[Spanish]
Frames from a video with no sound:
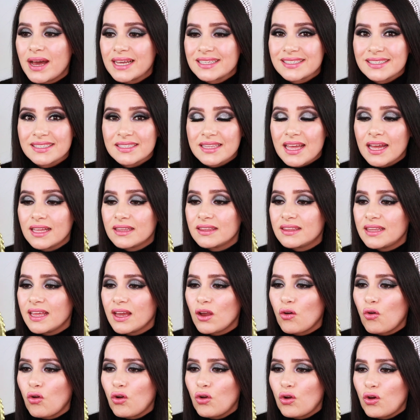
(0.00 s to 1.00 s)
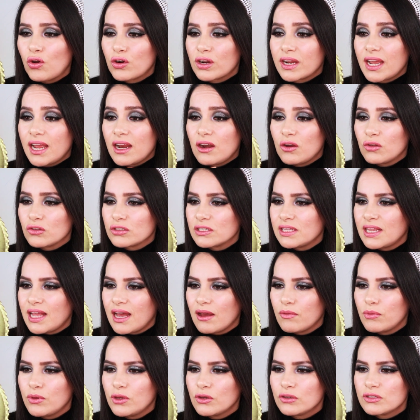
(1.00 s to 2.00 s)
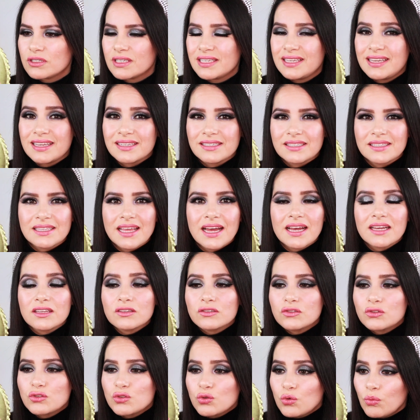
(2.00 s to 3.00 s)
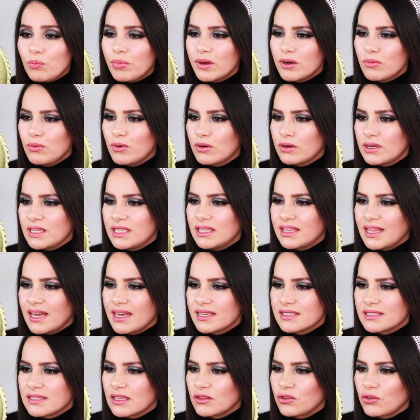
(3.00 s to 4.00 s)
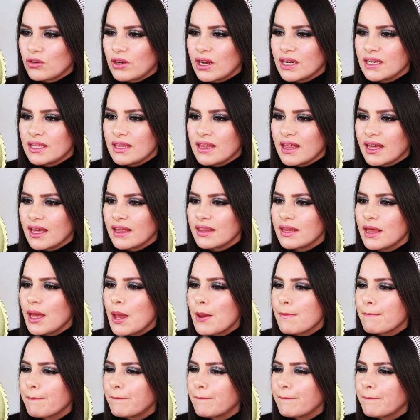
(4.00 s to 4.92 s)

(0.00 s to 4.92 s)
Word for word: bastante color en los labios y está súper bonita esta tonalidad.